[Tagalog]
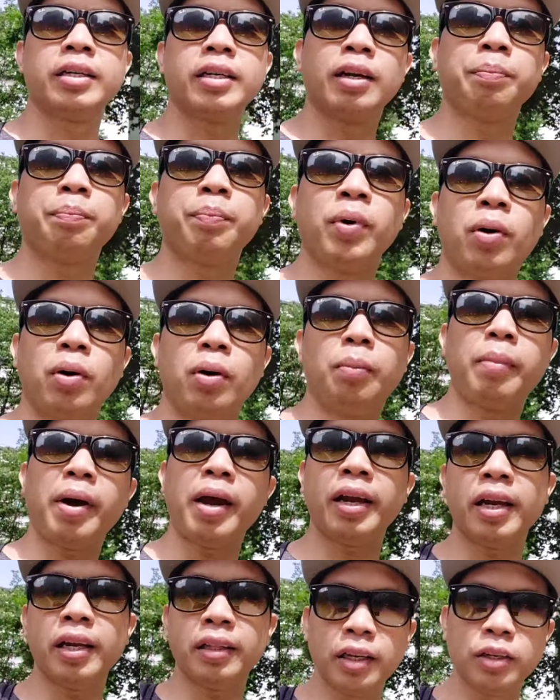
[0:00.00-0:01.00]
Yan po.
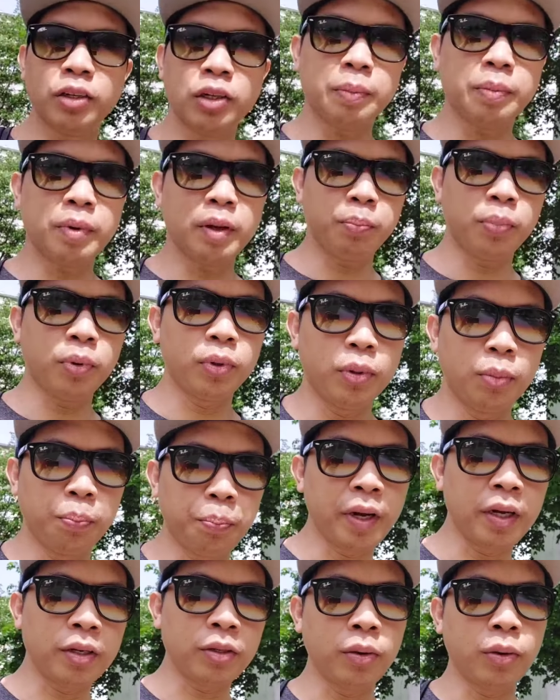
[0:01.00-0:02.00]
Makikita niyo naman po yung
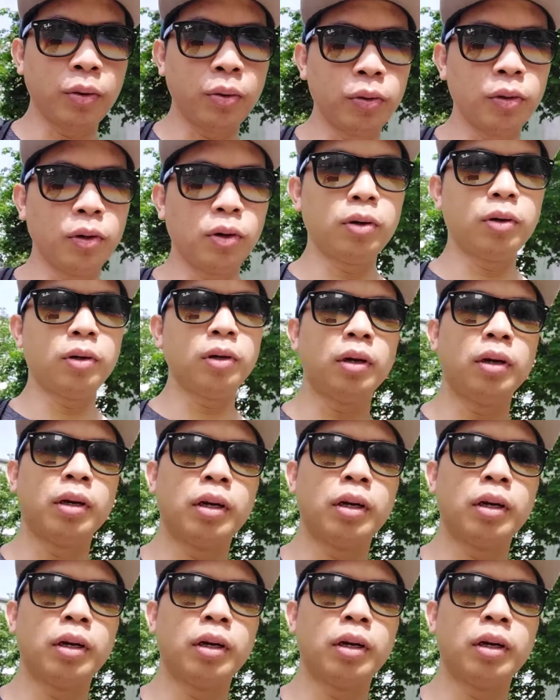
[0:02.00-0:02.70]
picture ko doon.